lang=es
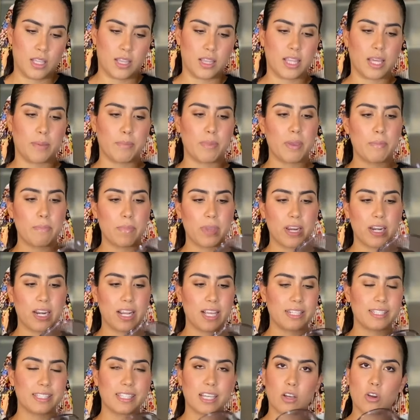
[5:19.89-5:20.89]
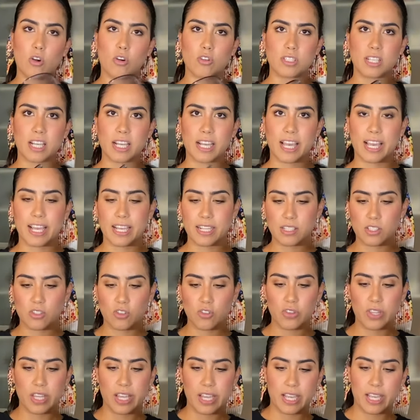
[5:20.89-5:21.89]
También viene esta cosa que es
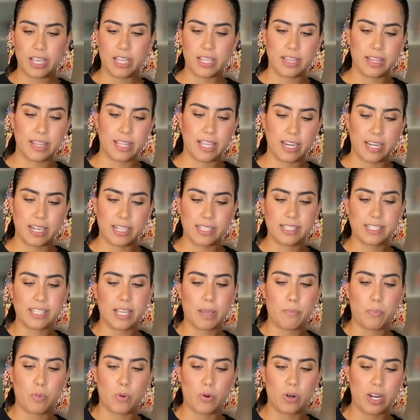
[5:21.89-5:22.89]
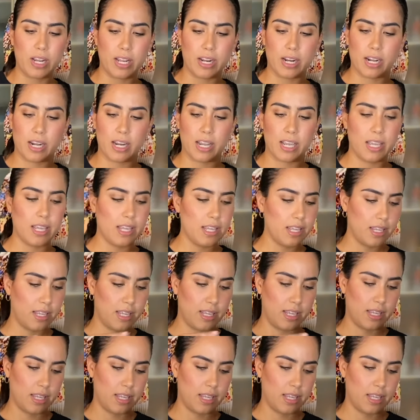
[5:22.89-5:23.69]
donde tienes que ponerle